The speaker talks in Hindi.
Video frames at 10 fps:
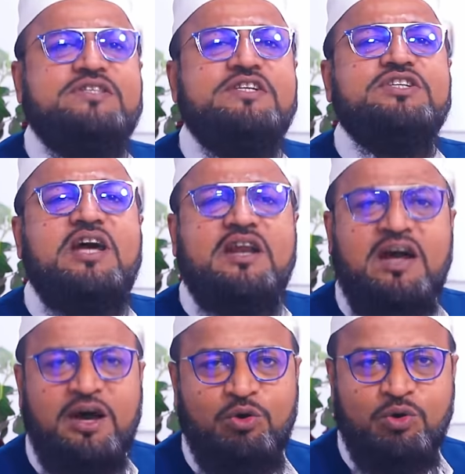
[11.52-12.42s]
वर्जिश कर
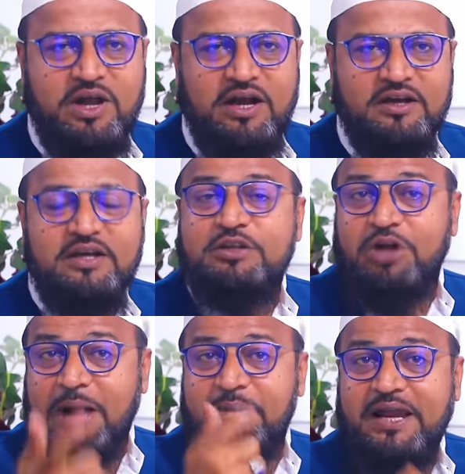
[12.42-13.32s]
रहा होगा
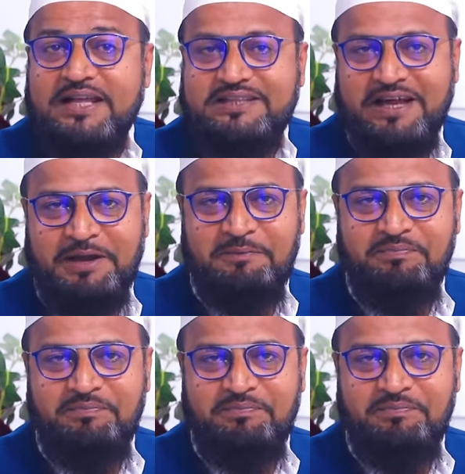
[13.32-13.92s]
तो आप गलत है